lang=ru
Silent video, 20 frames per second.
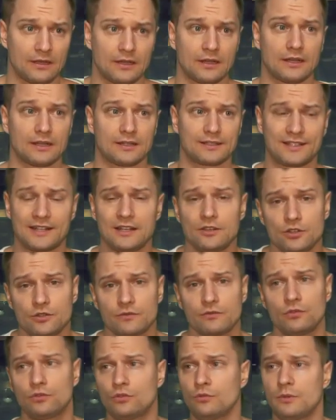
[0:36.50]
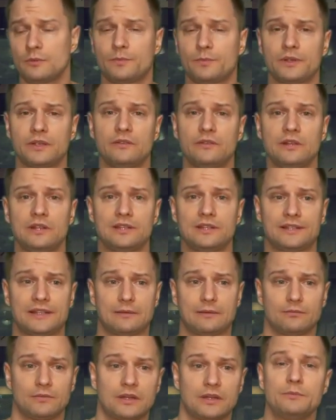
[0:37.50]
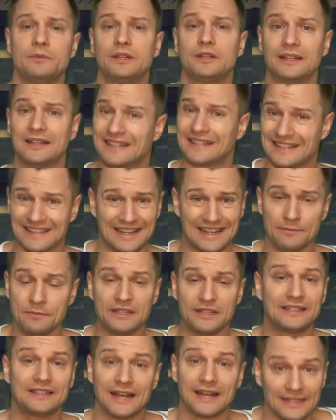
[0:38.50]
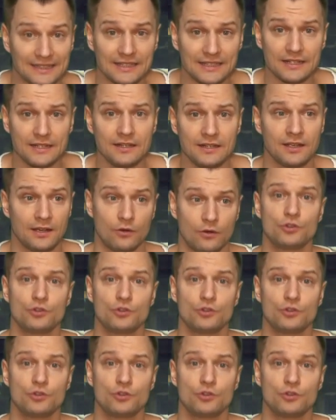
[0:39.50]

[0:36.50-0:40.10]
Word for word: Э, сразу же в Ютубе появились там комментарии комментаторы,